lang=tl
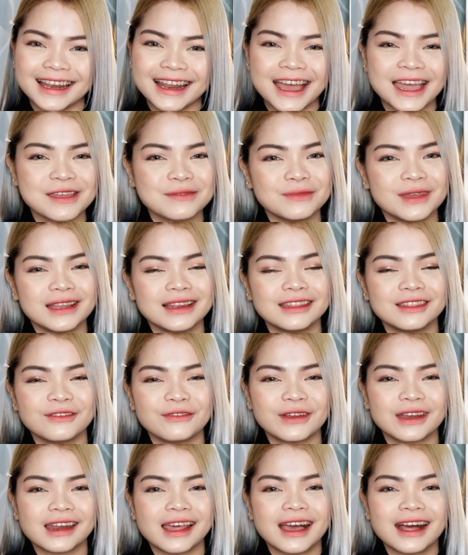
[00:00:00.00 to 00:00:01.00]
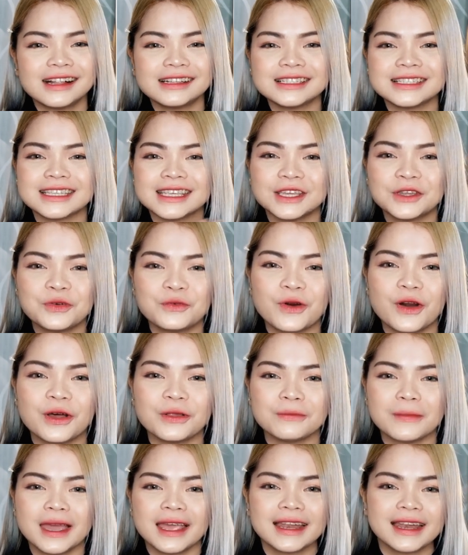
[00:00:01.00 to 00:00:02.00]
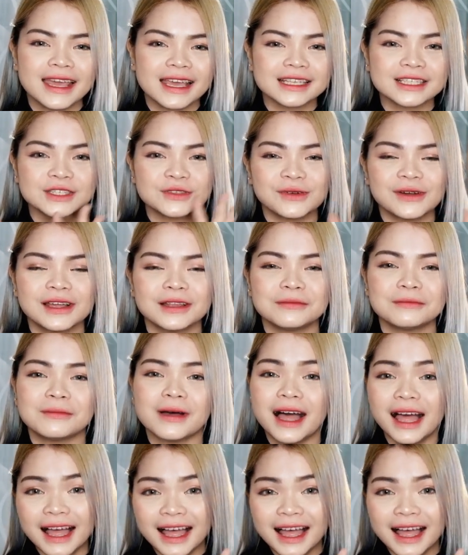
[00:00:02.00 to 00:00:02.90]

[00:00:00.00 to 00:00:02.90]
I'm Maylene De Vera. I'll see you on my next one. Bye!